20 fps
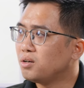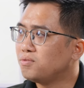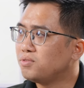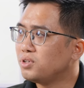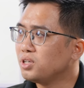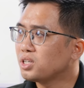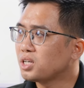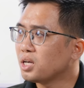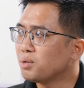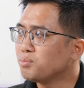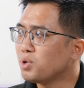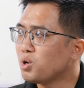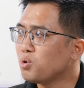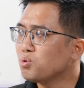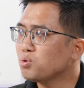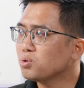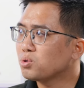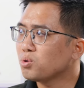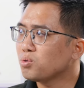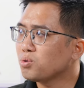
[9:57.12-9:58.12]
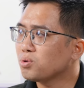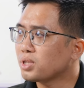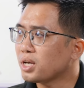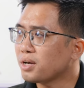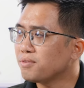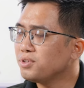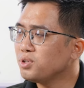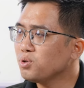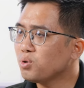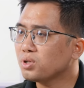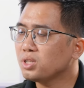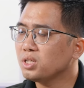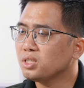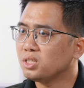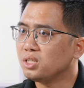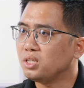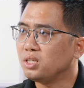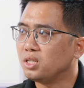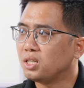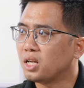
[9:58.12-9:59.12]
uh, với cái mẫu Toyota Vios
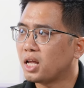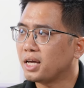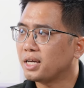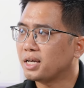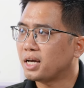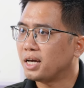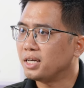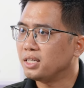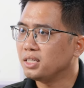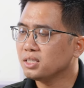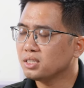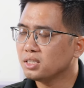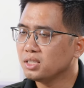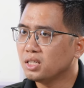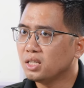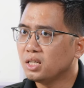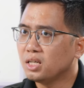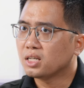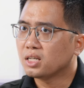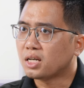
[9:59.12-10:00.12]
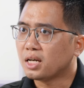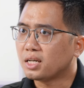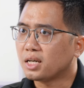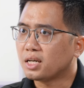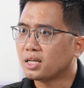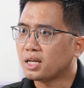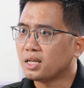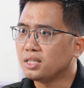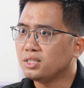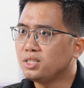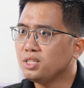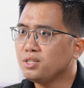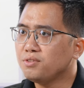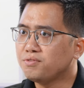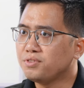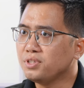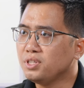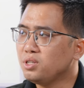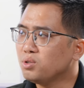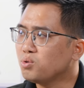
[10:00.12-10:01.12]
thì lại cái cái cái cái chi
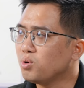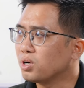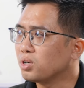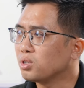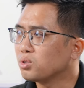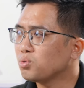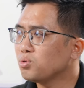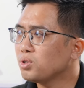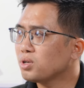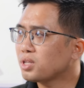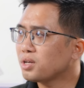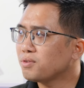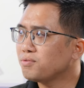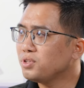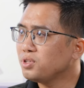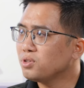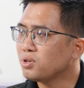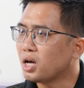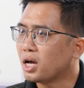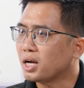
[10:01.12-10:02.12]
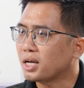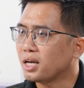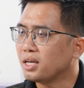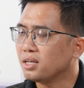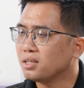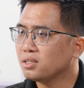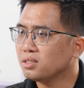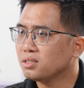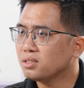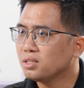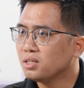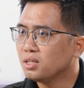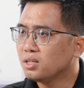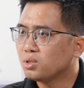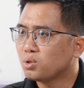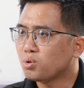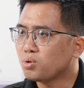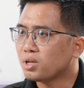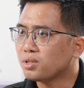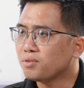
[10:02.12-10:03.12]
phí của cả Toyota Vios, à cái
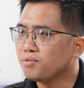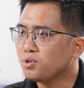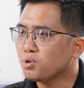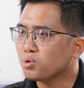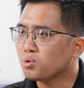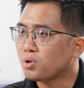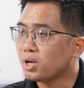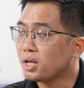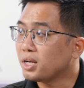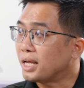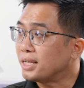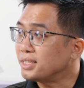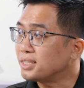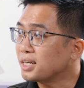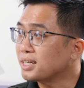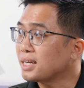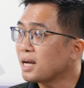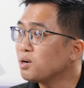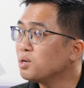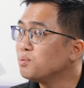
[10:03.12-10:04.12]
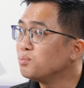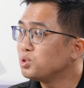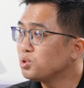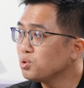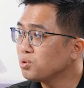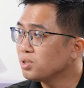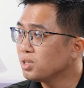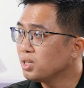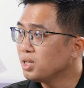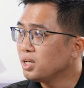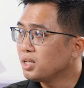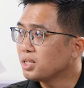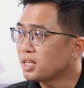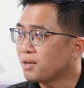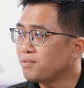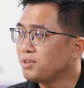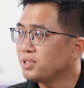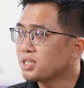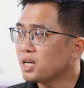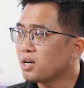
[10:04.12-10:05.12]
Toyota Vios tôi đánh giá cao hơn một chút.
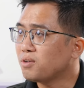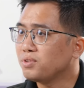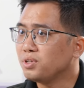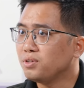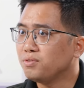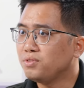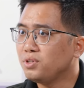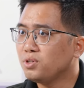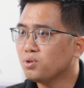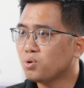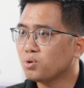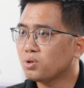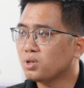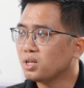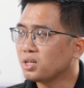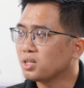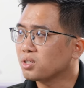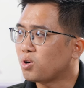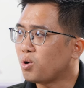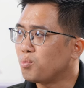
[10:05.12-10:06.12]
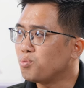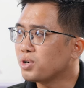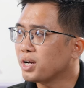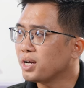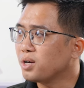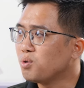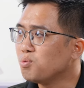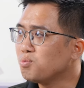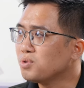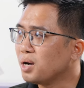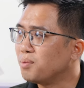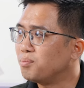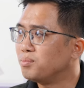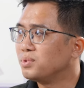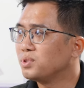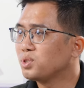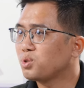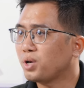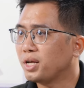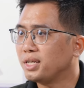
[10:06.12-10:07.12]
Tại vì sao? Vì Vios có một cái khung gầm
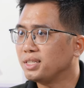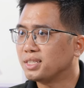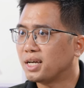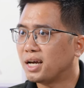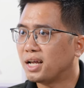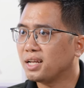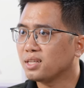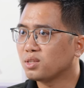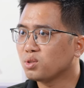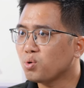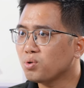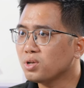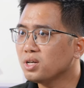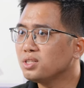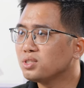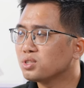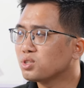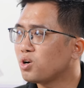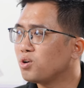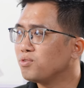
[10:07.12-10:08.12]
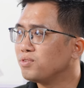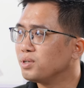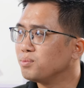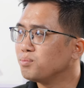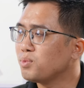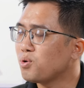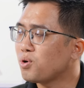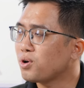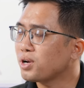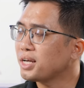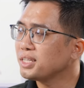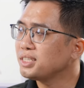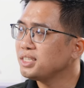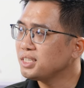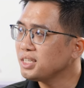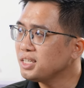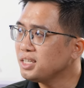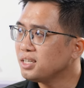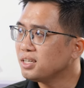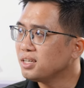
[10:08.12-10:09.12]
tôi đánh giá là tốt hơn so với mẫu Honda
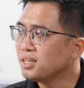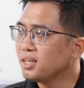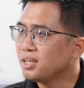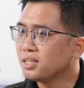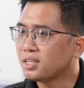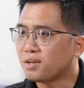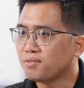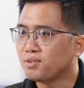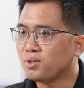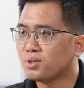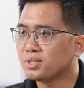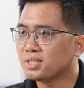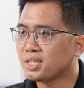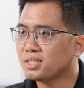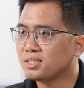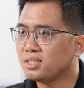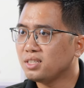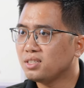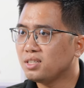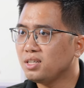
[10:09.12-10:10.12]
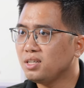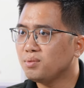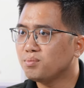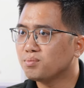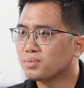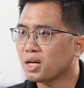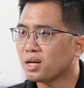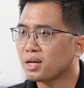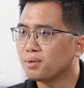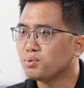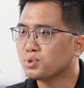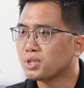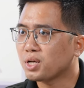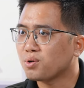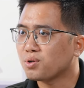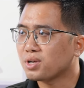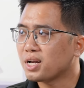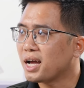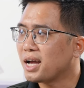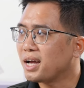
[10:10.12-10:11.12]
City. Tại vì Honda City, các cái mẫu xe
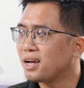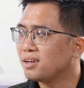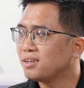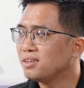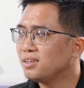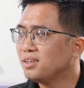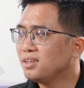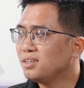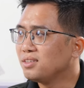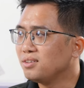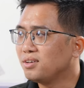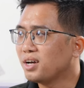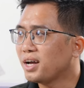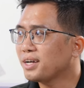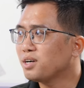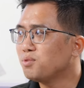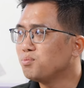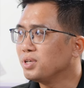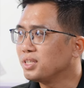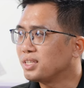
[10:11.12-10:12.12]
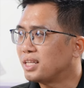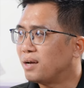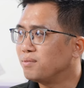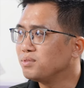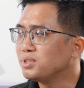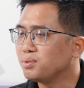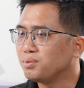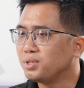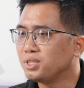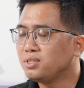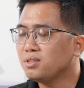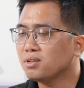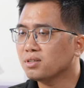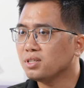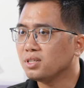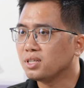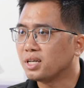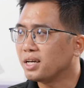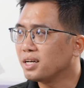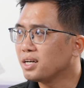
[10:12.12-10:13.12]
Honda từ hai không một tám trở về trước
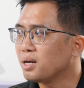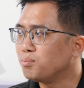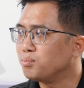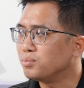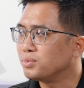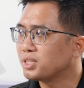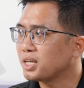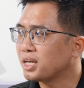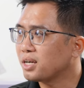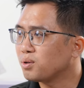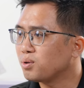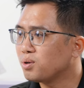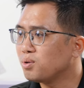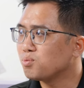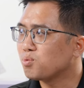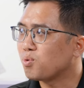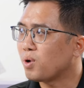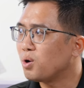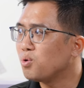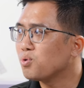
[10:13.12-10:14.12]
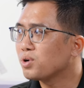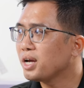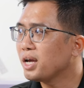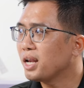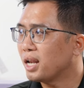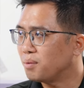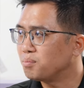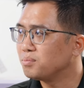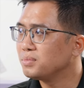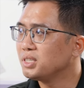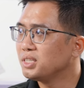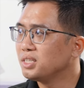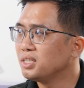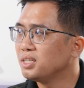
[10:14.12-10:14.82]
thì cái gầm của xe nó không quá ok lắm.